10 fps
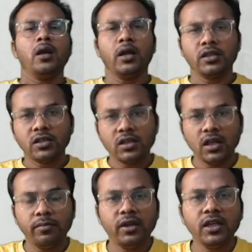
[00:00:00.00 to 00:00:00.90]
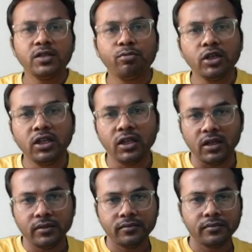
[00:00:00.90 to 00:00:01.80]
এসএসসি এমটিএস পরীক্ষা
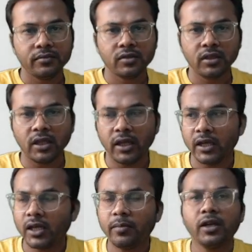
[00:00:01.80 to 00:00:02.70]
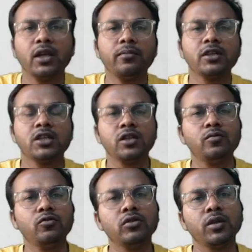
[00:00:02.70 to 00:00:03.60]
একেবারে আমরা শেষ
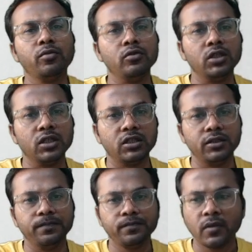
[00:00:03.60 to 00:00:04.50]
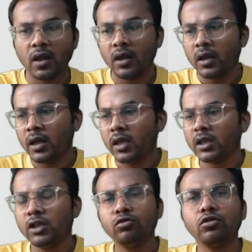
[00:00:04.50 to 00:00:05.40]
মুহূর্তে পৌঁছে গেছি এই
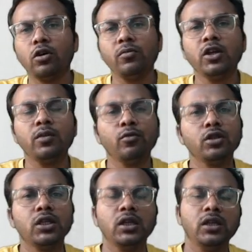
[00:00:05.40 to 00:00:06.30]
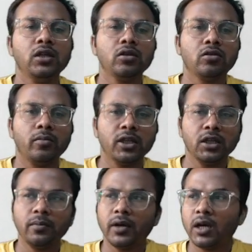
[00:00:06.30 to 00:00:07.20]
কিছু সময়ের মধ্যেই
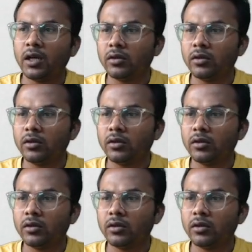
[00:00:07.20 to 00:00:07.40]
তোমাদের বা